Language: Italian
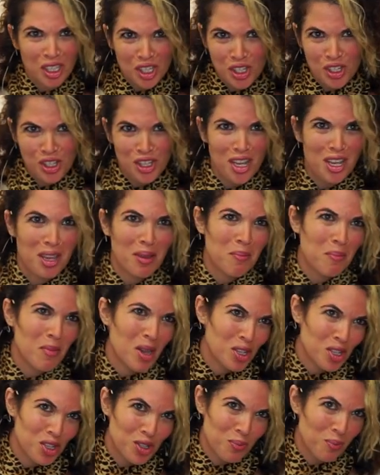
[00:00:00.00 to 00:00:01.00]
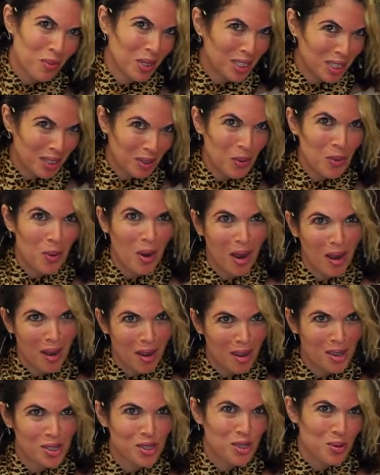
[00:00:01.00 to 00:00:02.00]
scimmia, scimmia di
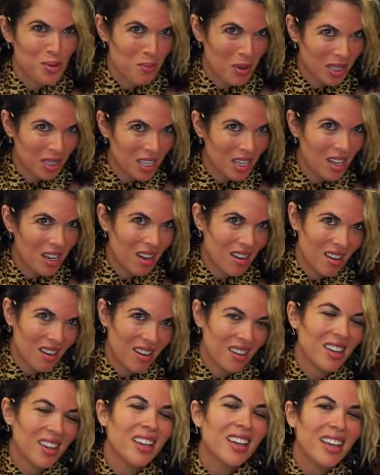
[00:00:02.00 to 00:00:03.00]
qua, scimmia di là.